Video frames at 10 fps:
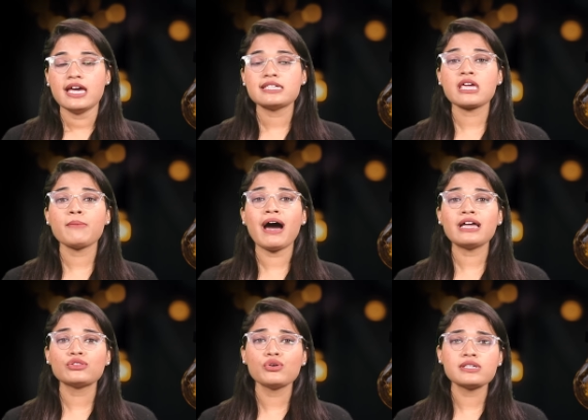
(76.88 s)
इसके
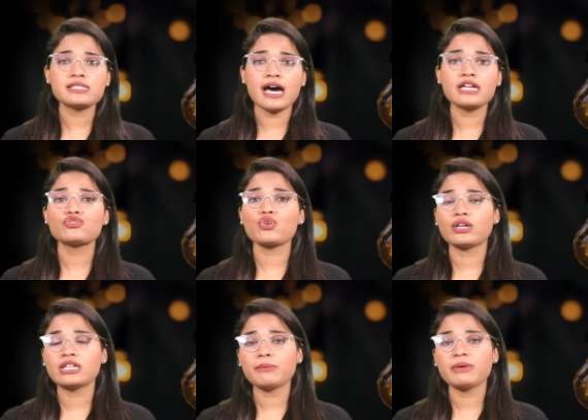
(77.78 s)
बाद
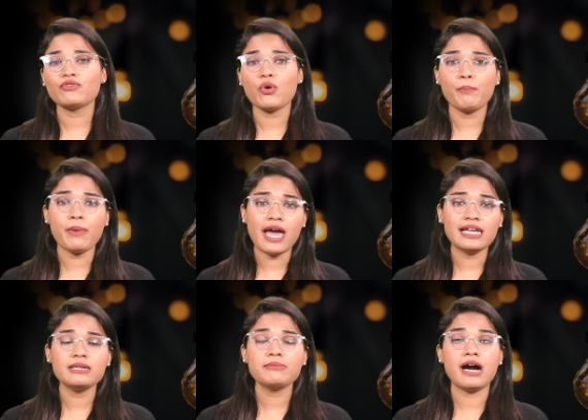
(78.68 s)
2014 में वो
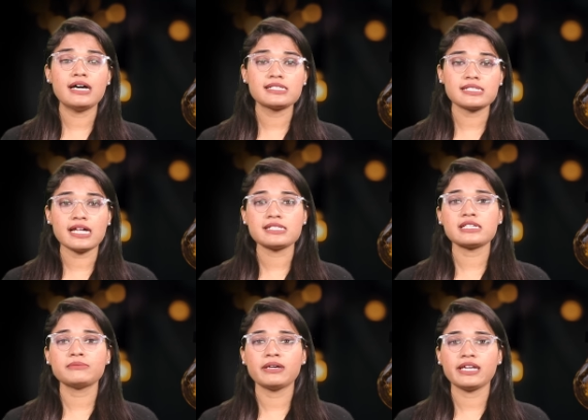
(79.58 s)
पहली बार
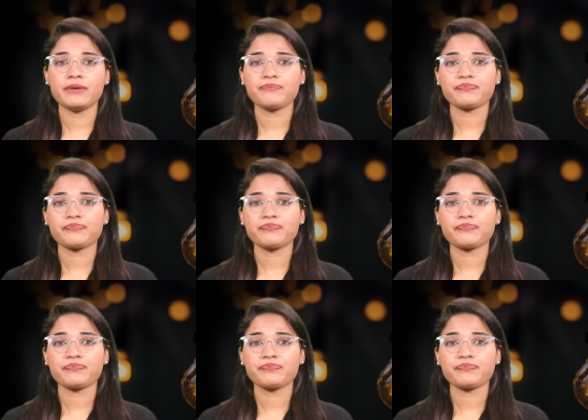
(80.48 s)
सांसद बने